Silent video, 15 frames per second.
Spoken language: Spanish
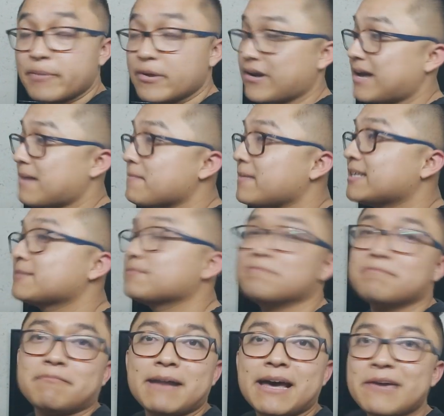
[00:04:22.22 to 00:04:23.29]
pero jamás
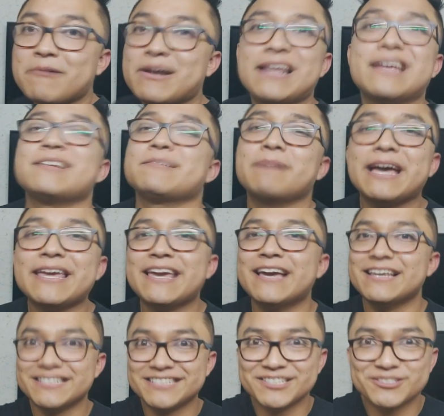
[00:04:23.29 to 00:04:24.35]
va a igualar. Vaya,
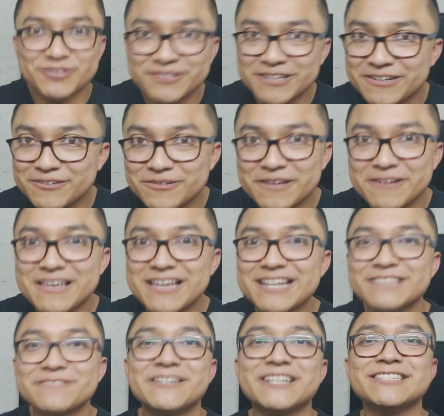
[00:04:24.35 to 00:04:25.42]
esa es una, de
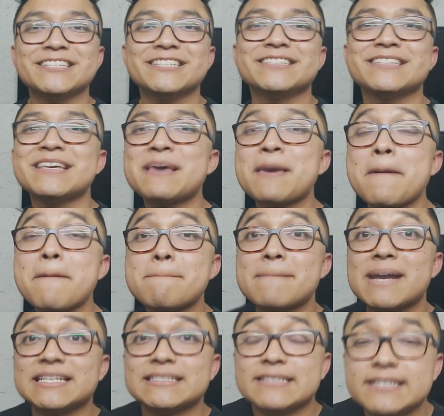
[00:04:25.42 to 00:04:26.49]
las frases
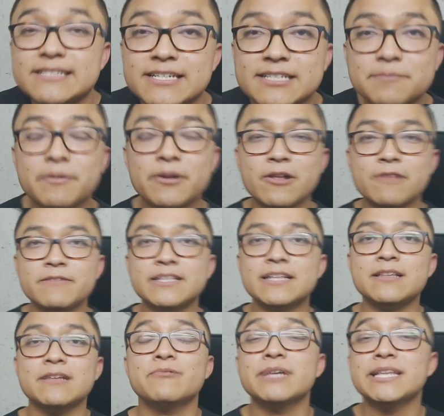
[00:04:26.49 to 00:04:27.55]
más dichas, pero al
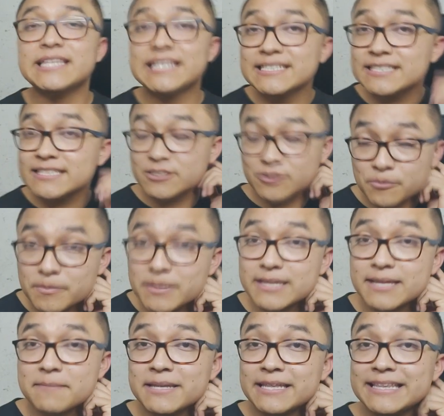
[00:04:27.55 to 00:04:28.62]
final de cuentas es
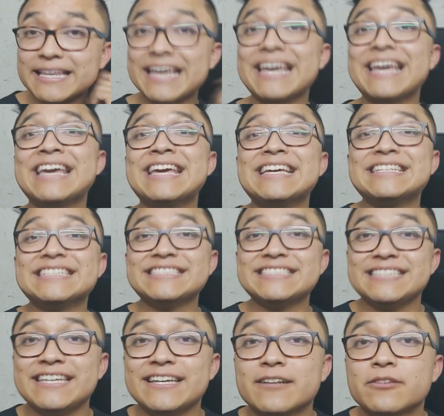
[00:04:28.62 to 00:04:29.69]
completamente
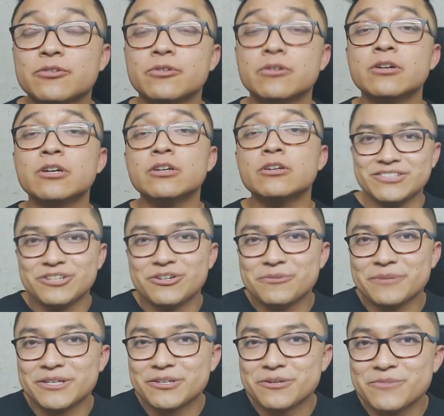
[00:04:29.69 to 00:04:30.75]
cierto. Yo,
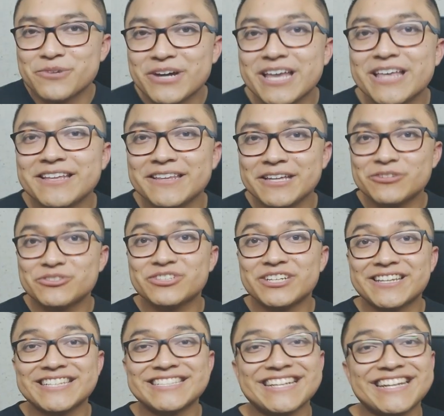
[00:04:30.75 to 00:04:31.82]
Víctor Moncada, tengo
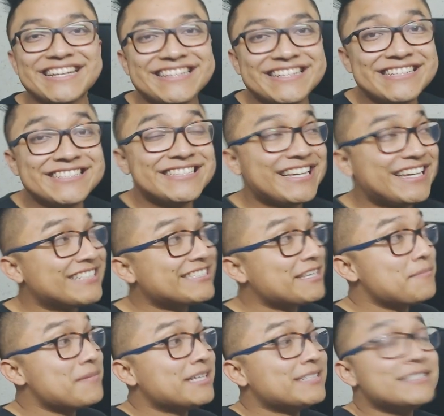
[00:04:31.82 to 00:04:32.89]
ciertas características
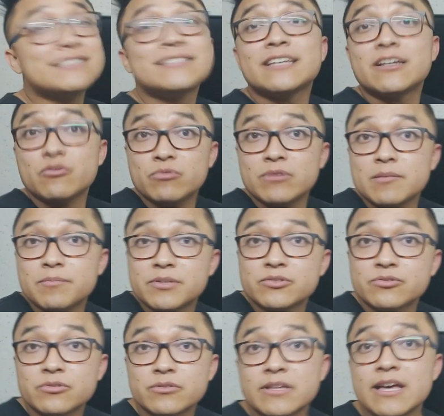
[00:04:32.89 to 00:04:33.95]
que me hacen ser una
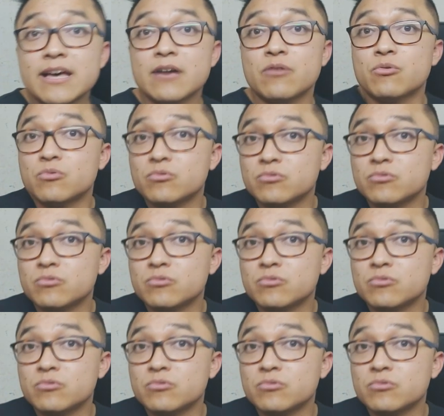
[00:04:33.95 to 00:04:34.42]
persona